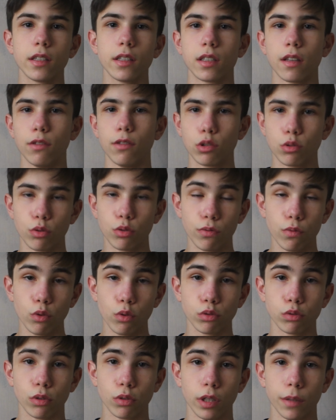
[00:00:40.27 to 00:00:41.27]
и зависнуть в
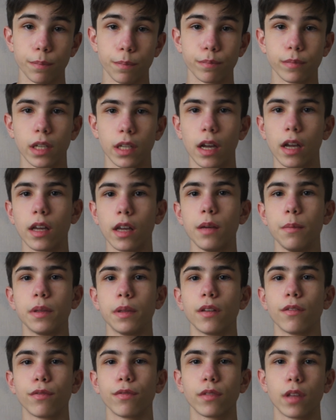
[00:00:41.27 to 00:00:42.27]
воздухе, так как
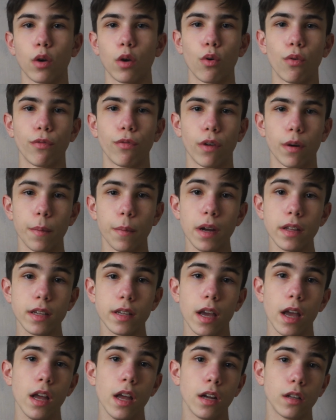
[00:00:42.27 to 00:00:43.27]
именно в таком
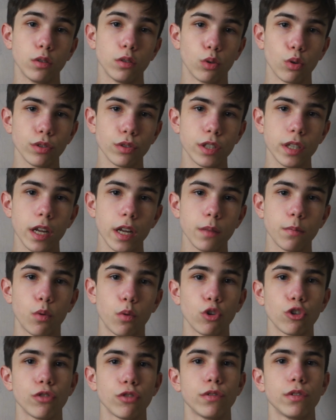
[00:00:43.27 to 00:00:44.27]
формате дрон теряет
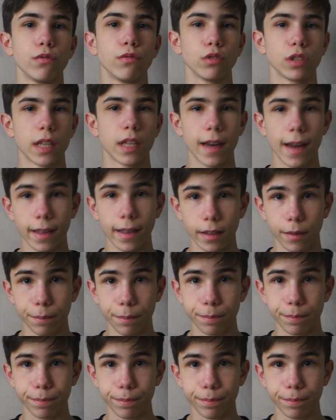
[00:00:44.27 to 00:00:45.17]
больше всего заряда.